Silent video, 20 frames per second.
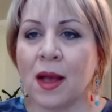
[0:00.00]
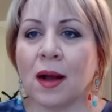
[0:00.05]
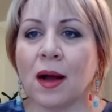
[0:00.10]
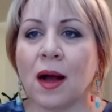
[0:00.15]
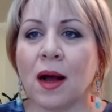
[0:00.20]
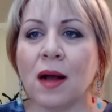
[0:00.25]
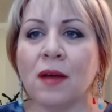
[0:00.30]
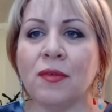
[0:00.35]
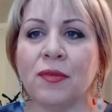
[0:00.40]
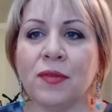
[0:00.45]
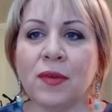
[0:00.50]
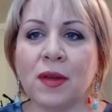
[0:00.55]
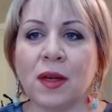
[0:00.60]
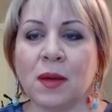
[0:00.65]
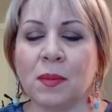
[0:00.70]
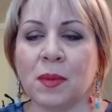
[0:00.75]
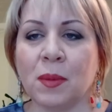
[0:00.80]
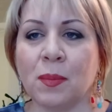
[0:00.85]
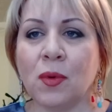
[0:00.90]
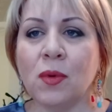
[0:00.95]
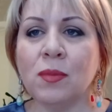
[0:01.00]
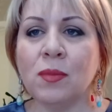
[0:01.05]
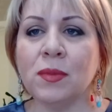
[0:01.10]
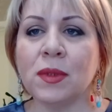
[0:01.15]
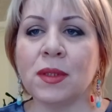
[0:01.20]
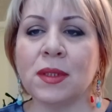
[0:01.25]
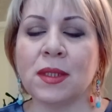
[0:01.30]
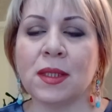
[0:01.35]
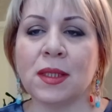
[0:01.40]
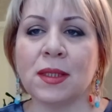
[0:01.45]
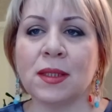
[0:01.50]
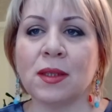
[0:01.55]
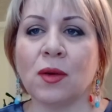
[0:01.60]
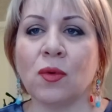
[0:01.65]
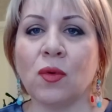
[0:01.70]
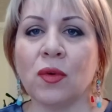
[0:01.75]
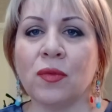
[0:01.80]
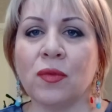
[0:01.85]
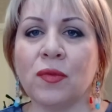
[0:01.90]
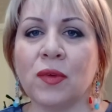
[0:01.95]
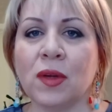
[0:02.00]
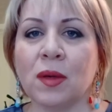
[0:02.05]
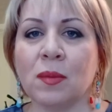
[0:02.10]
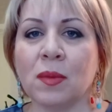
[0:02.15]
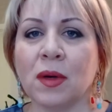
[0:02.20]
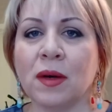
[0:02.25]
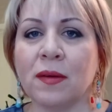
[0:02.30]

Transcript: Как в фильме. Помните, есть такой фильм